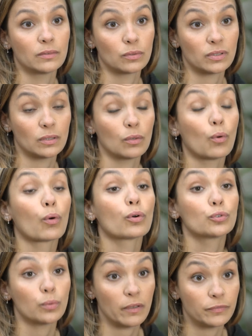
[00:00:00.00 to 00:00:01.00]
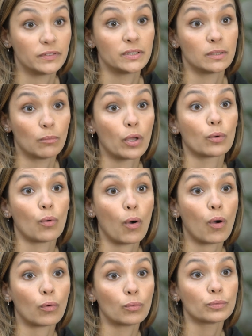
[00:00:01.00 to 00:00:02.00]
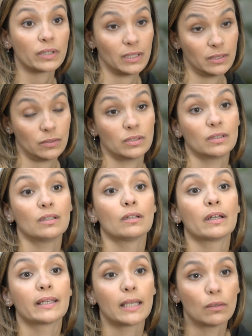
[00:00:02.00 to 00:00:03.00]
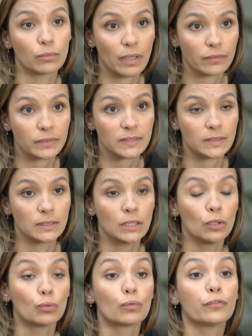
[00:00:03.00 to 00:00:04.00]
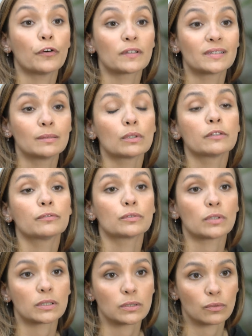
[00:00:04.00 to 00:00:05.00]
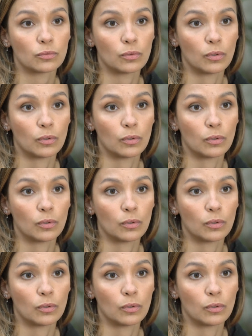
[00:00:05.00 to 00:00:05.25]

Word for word: les sociétés qu'on reçoit physiquement et qu'on rencontre et les sociétés dans lesquelles on investit. Donc forcément, il faut sortir du